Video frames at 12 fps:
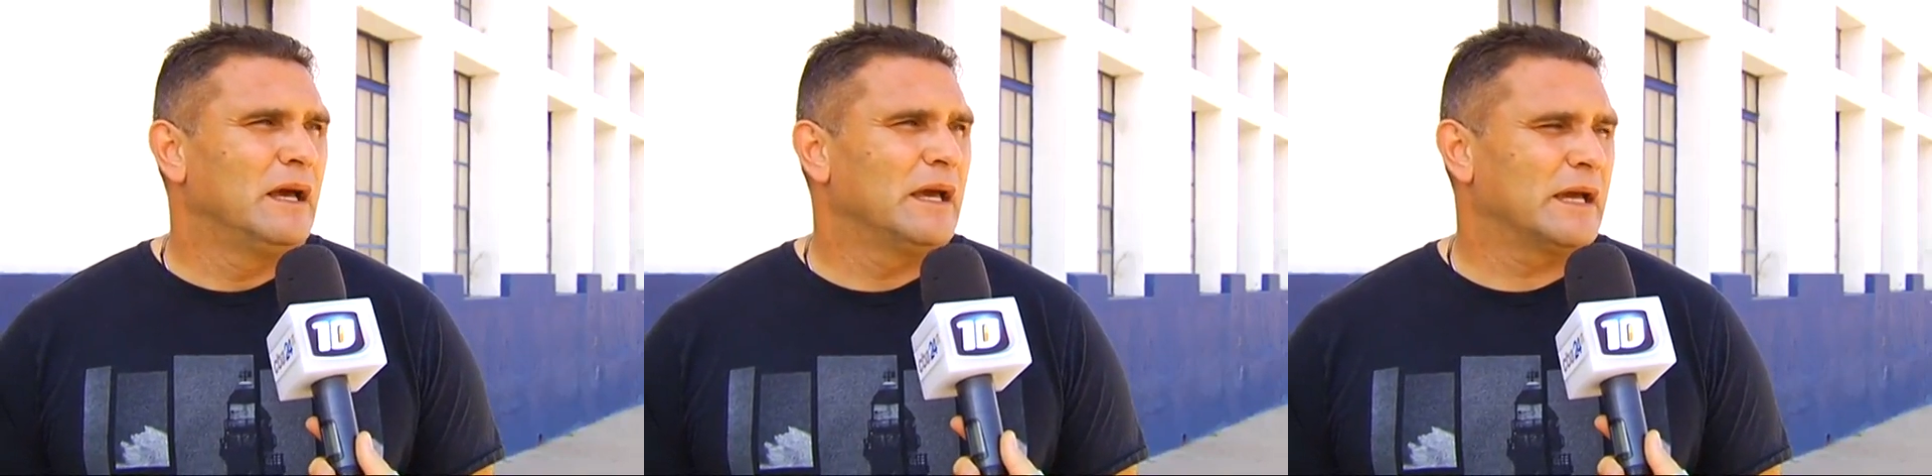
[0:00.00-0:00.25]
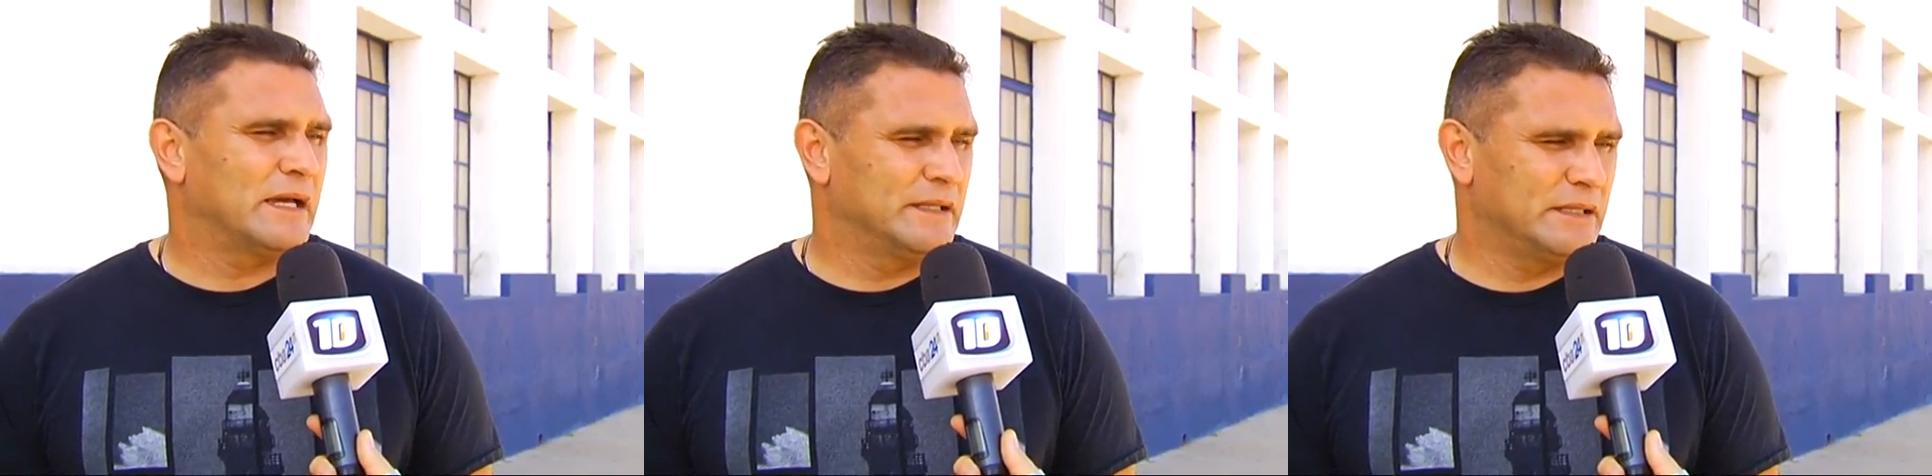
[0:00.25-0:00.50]

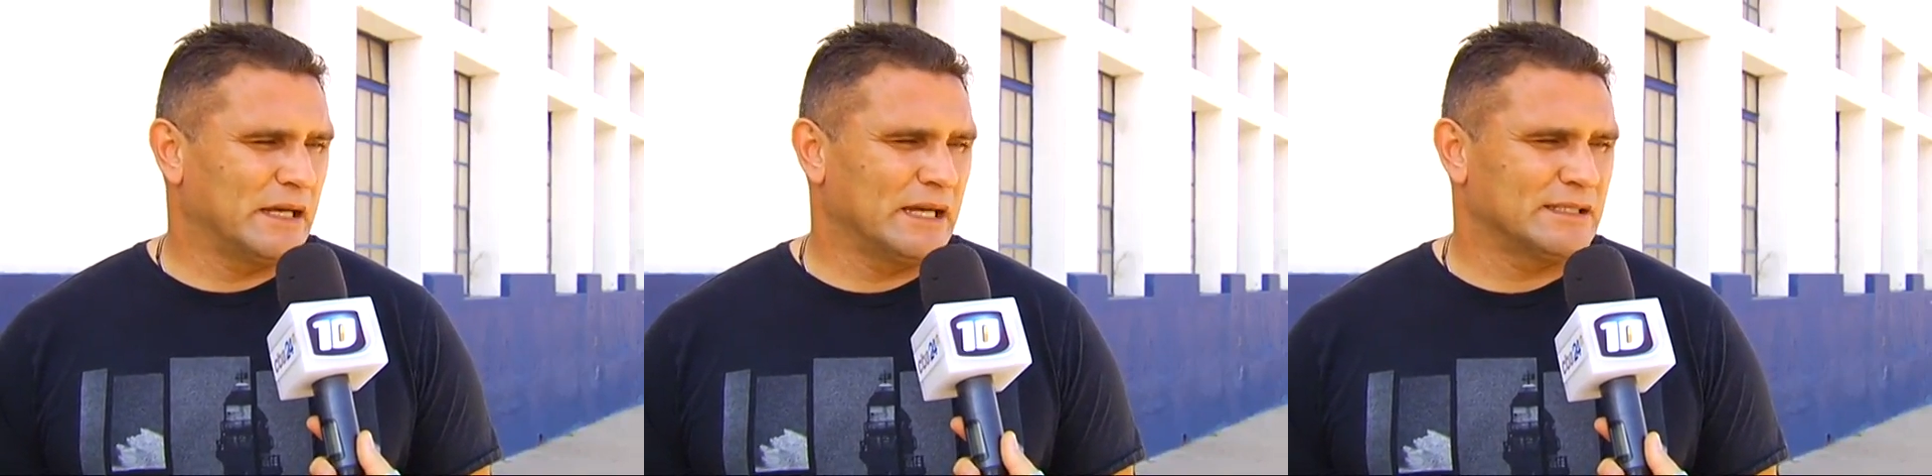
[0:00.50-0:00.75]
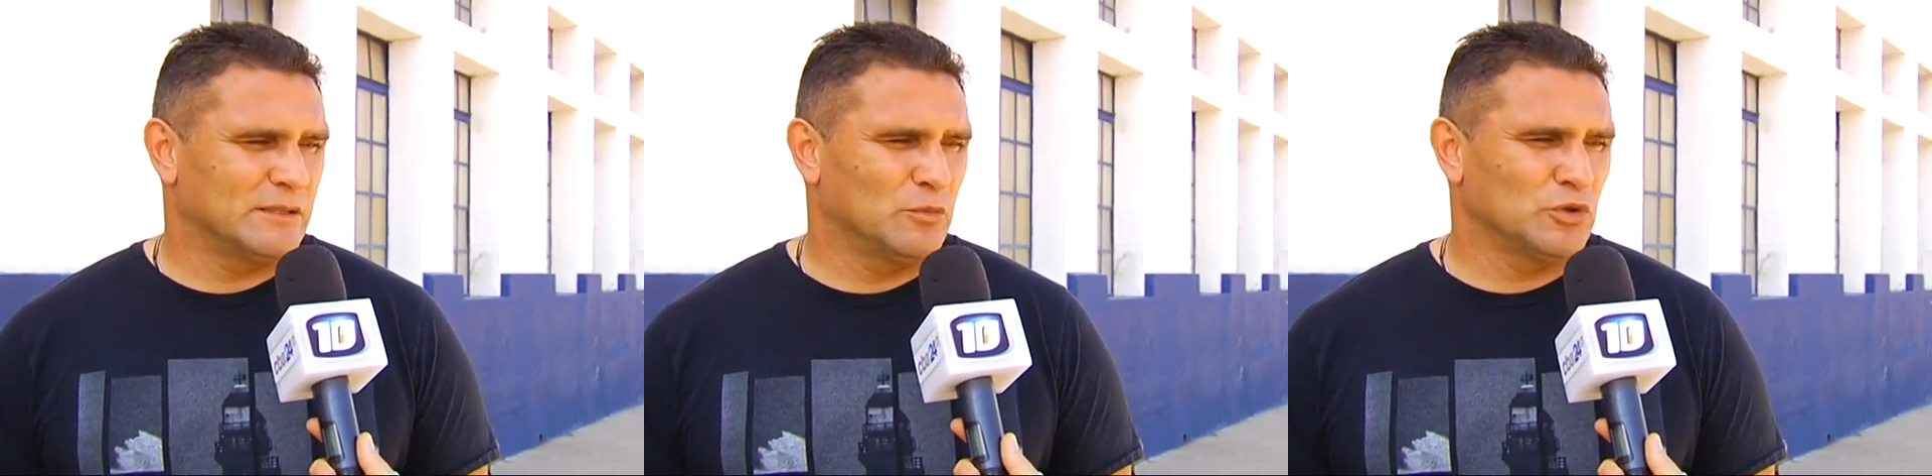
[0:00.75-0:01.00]
Es gente que
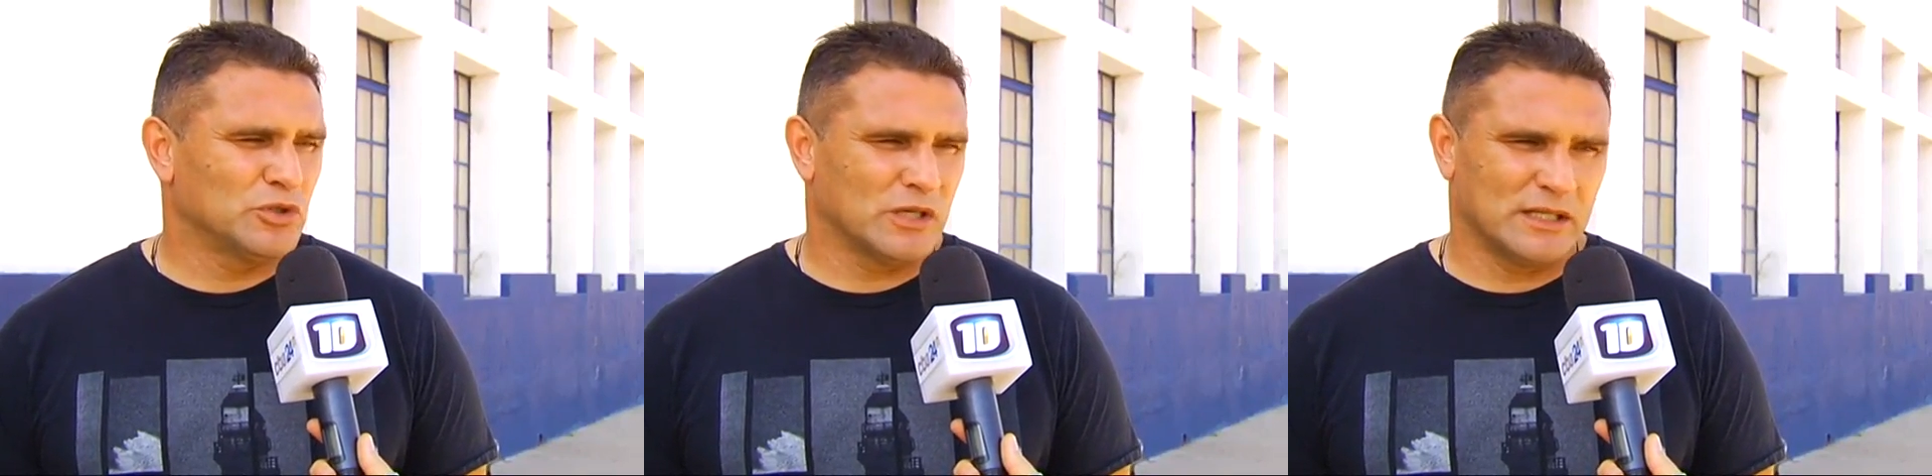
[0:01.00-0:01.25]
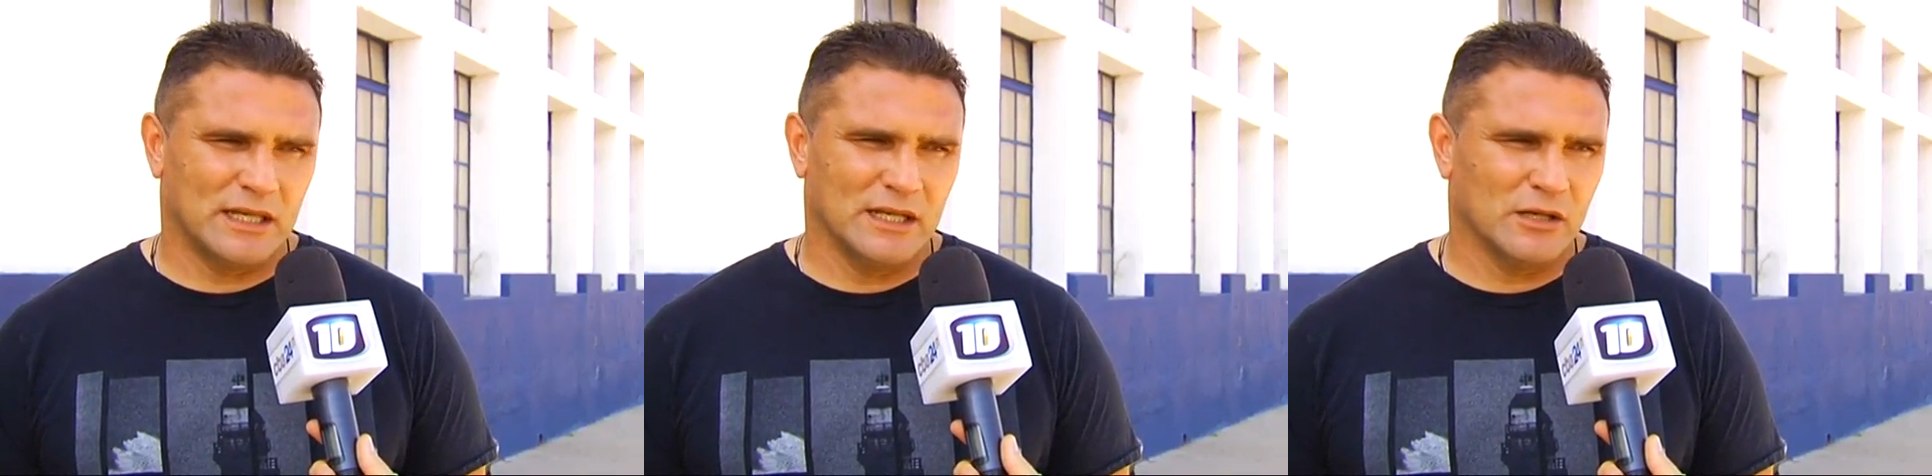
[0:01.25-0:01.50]
hace mucho que
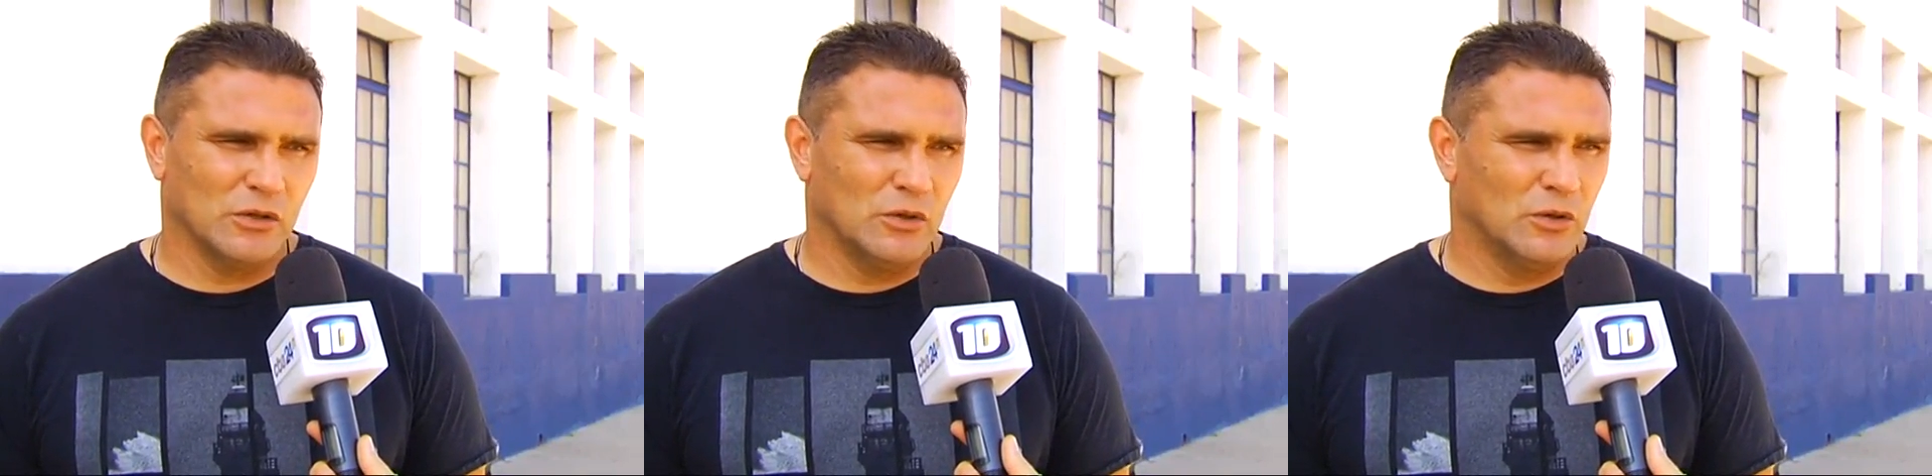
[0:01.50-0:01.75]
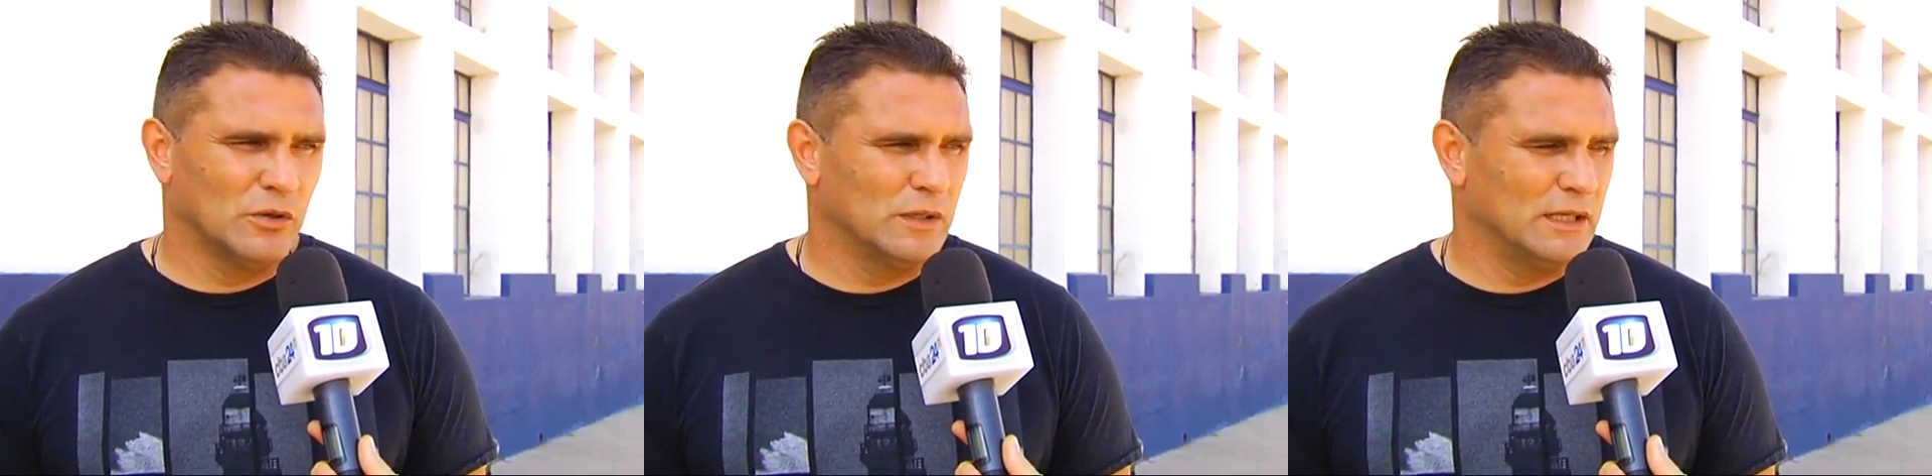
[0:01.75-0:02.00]
está en el
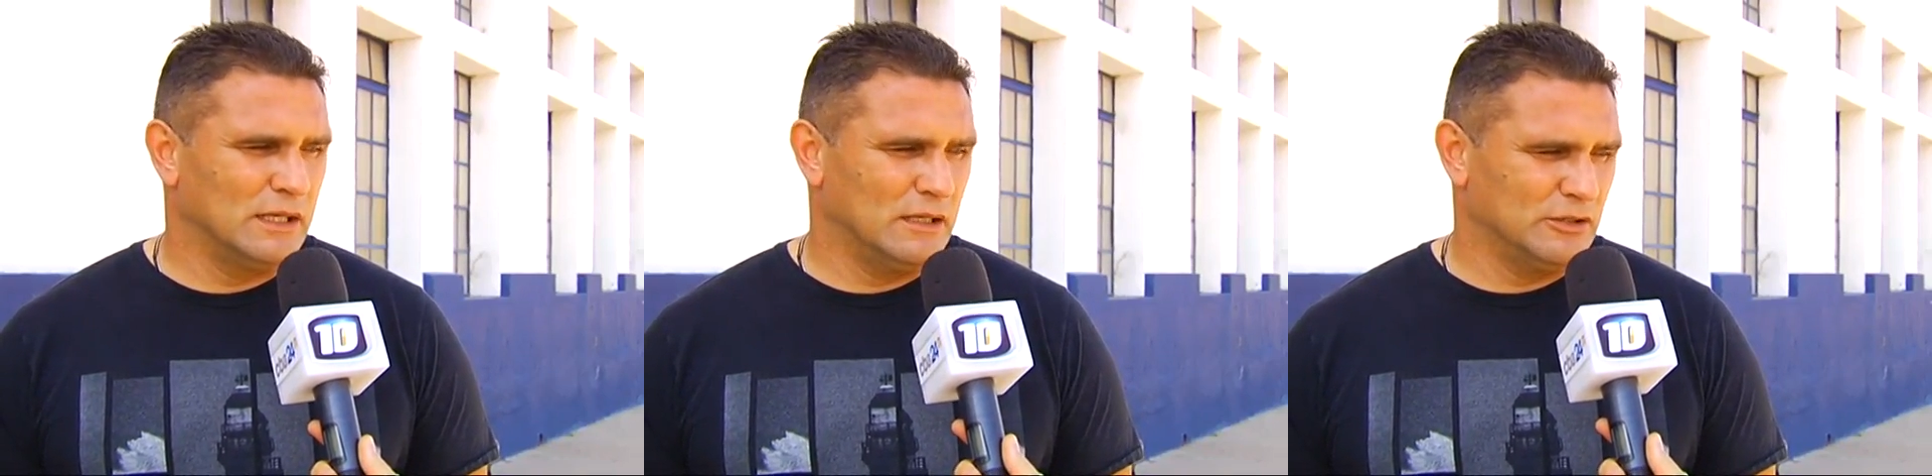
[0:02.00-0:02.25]
club, eh,